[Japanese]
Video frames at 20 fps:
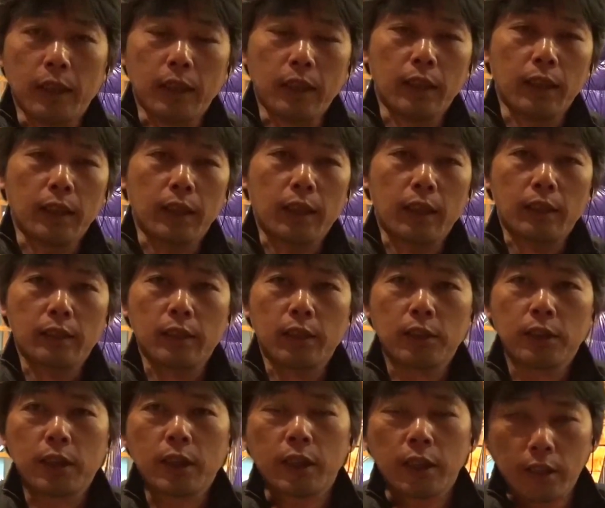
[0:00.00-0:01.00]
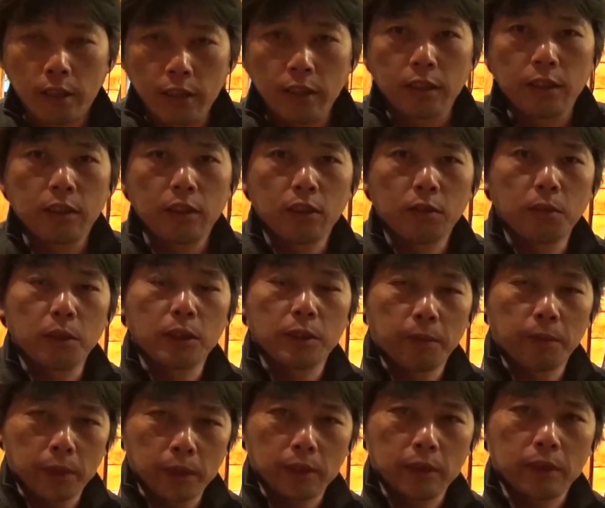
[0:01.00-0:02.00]
えー、唐沢だけに登り
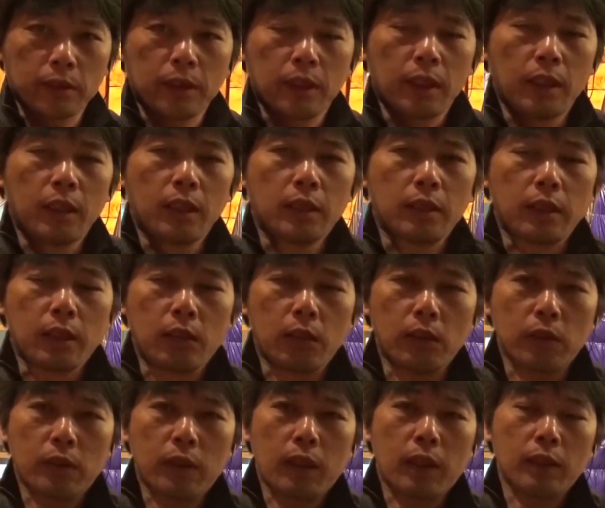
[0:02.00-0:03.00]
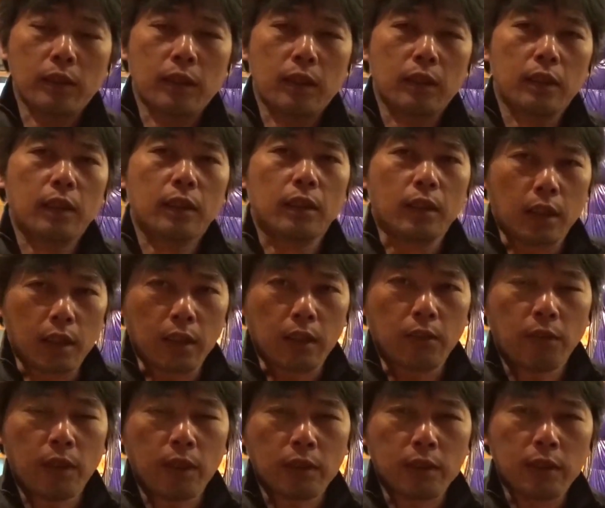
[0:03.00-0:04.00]
ますでこの唐沢岳
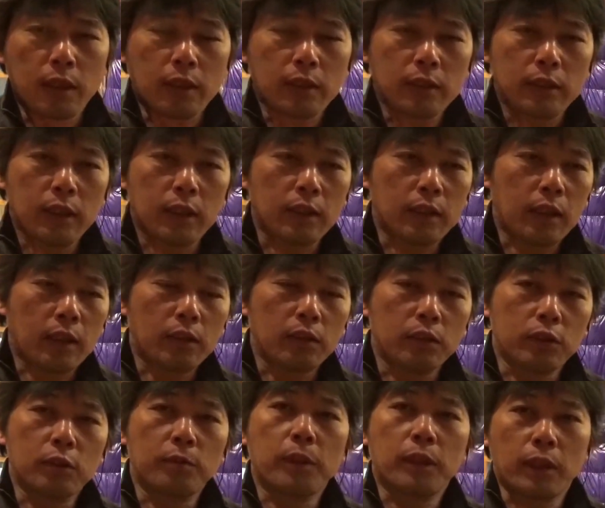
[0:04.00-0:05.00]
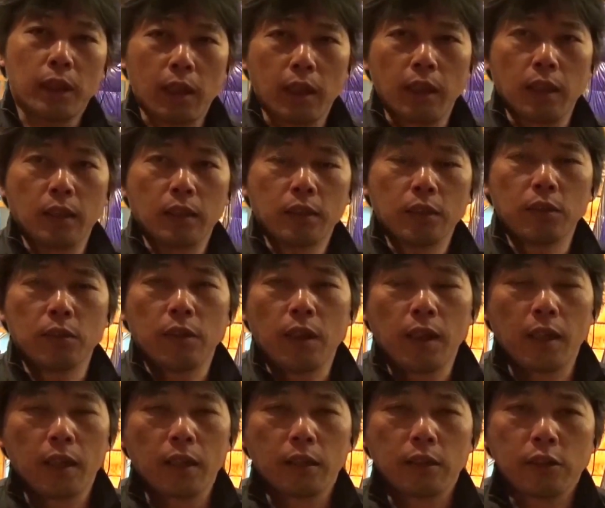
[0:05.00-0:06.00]
は 3110m 要
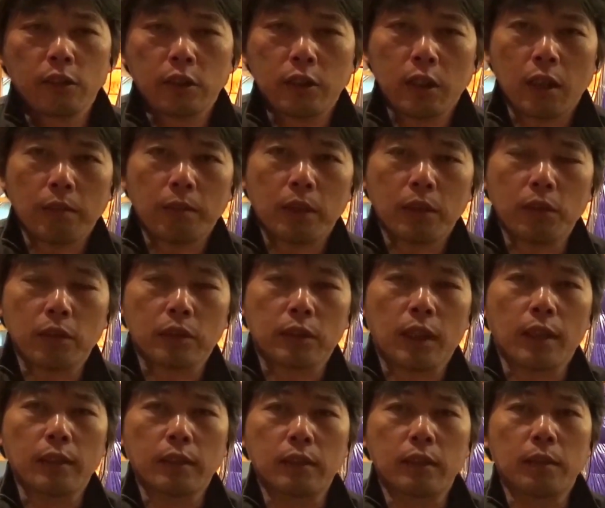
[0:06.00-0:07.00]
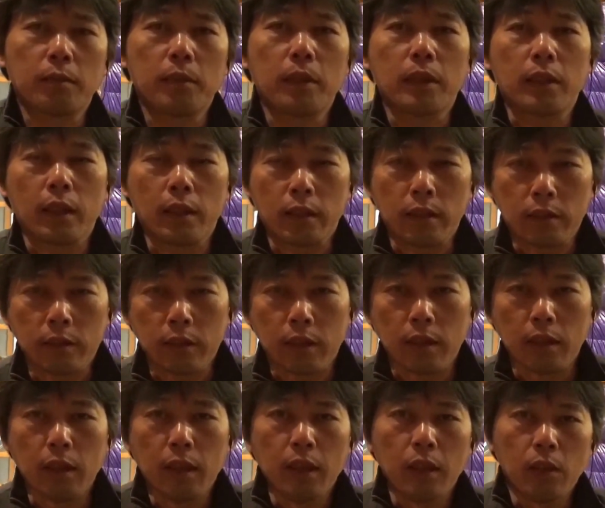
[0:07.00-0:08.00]
は雪山の 3000m です
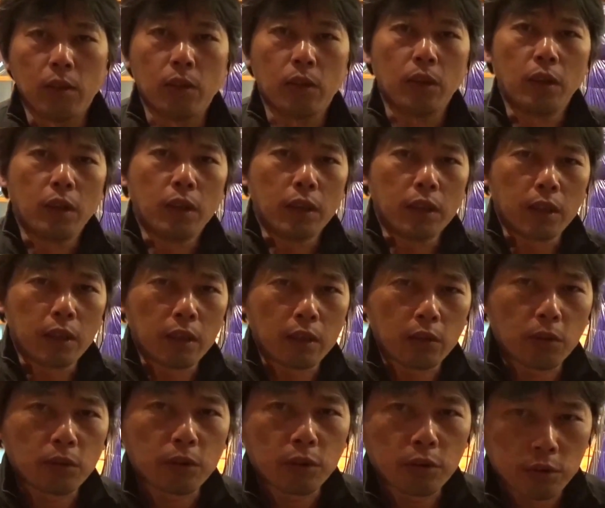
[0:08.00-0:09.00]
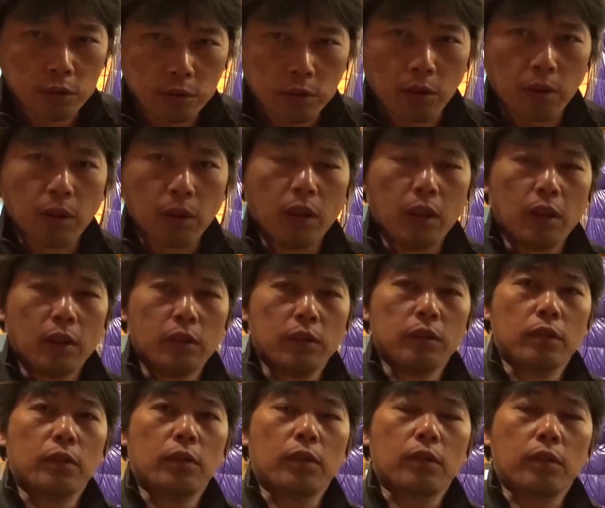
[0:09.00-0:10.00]
ねを、えー、登頂すると
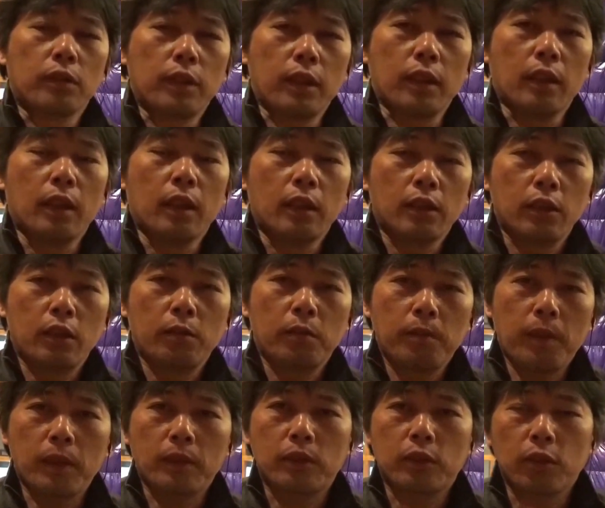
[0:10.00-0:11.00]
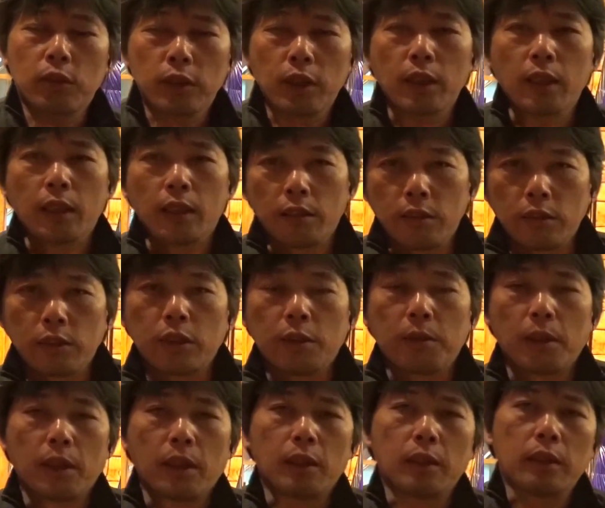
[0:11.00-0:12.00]
いうことでそれもまあ条件が許せ
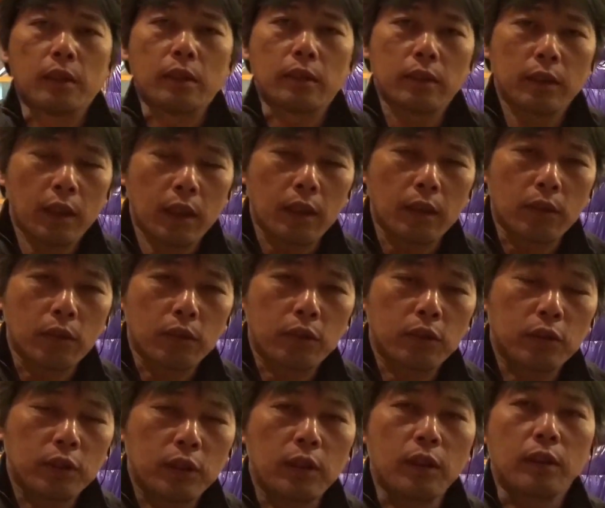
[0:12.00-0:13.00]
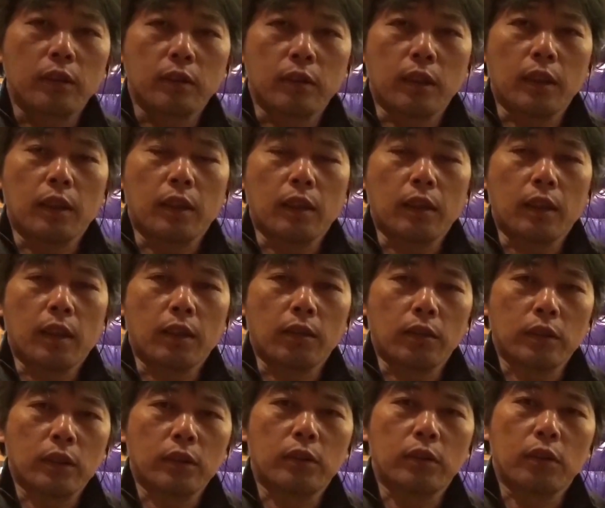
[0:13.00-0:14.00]
ばなんですが途中でですねあ
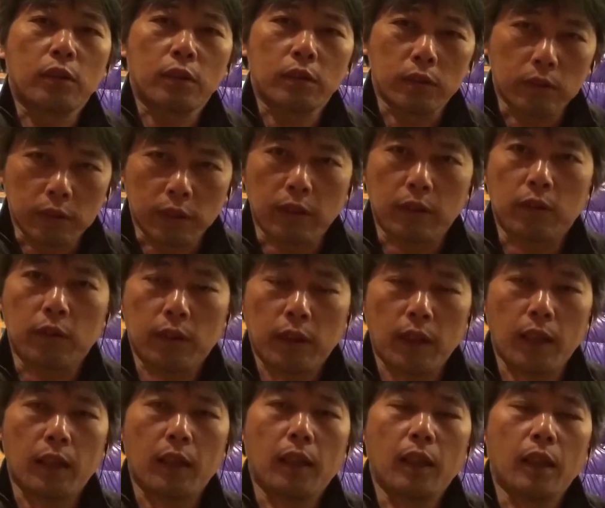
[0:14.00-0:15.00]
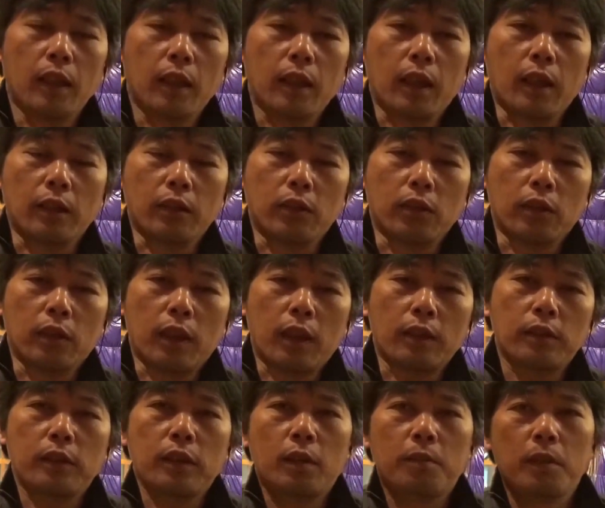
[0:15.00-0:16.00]
の雪上訓練とかあの
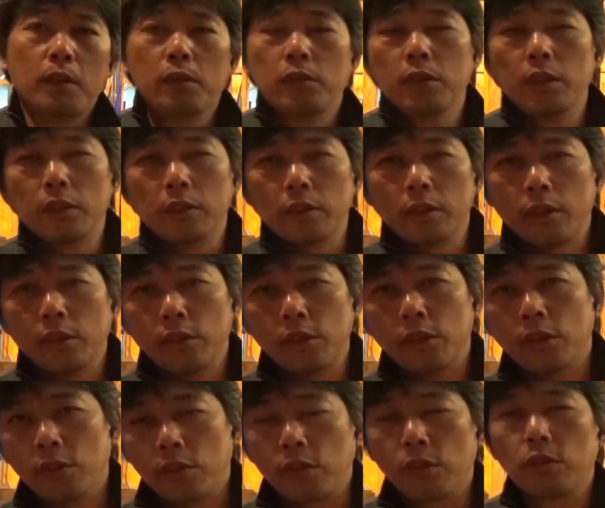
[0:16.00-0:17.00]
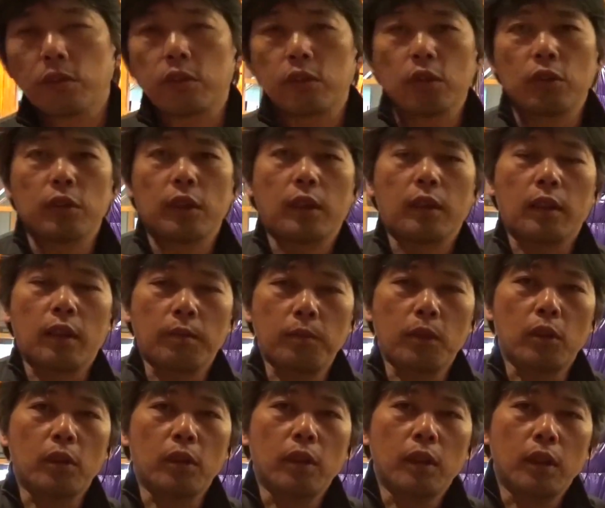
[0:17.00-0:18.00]
春山のですね雪の特徴なんか
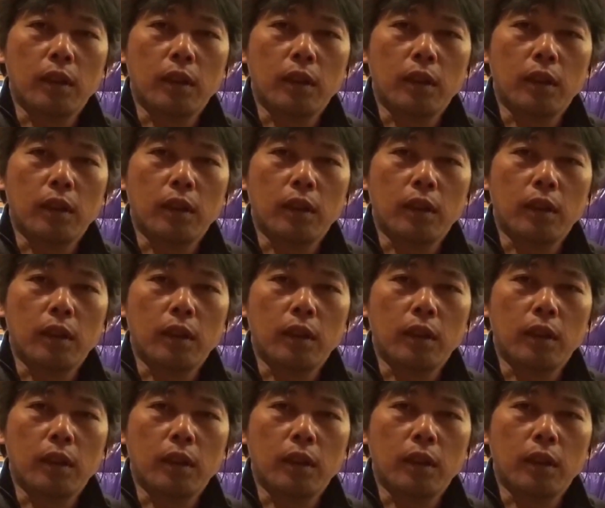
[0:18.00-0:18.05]
も